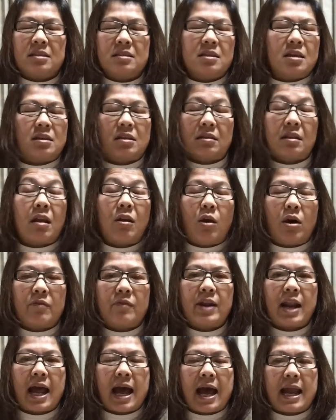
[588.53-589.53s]
แต่ตลอด
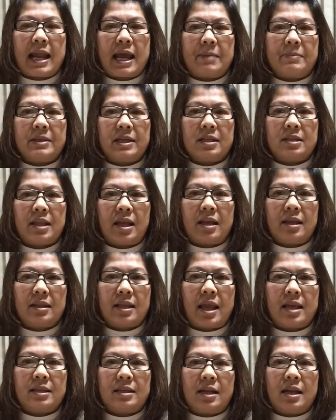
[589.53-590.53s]
เวลาแหละมันจะ
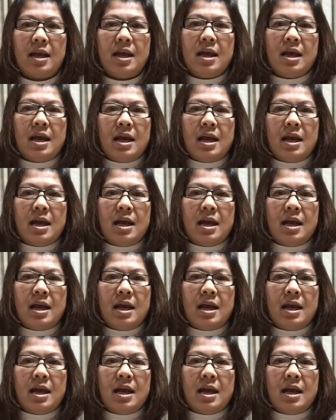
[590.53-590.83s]
แกล้งเตือน